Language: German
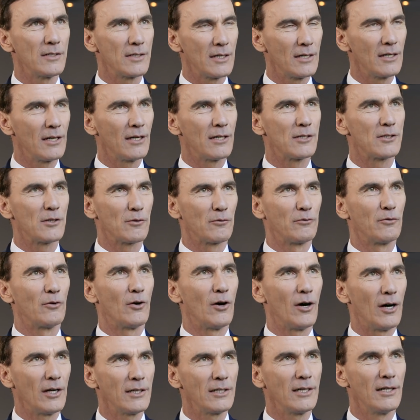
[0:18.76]
sind also
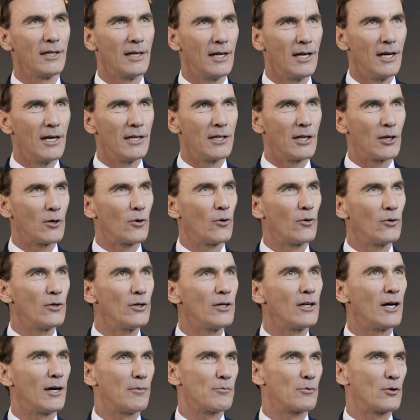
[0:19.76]
vor Ort. Die
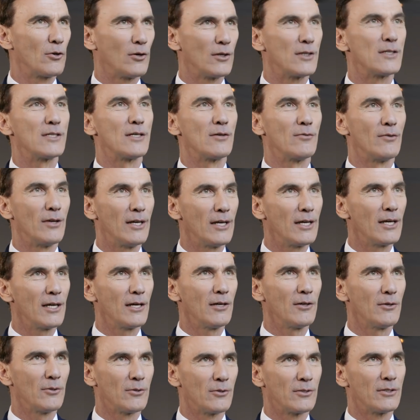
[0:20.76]
Kunden haben kurze
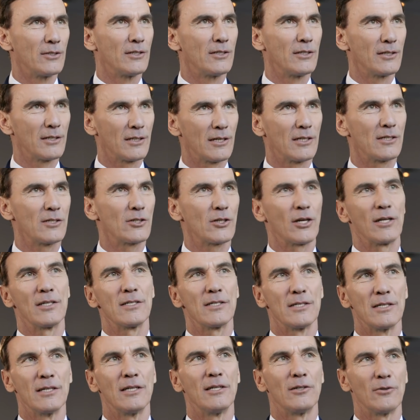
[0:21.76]
Wege und das
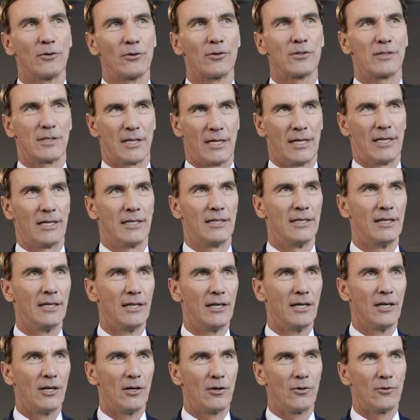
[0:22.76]
schätzen die doch sehr.
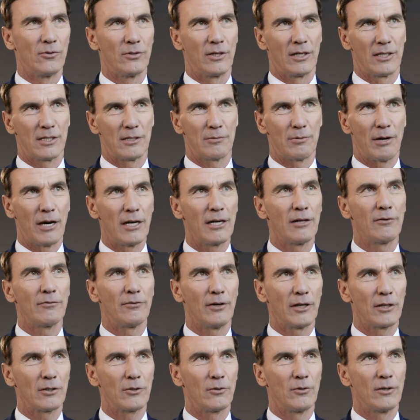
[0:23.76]
Und der zweite
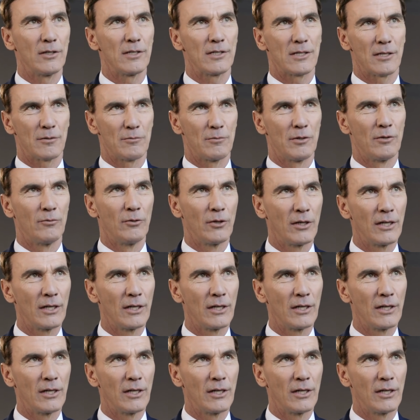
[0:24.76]
Faktor ist, dass wir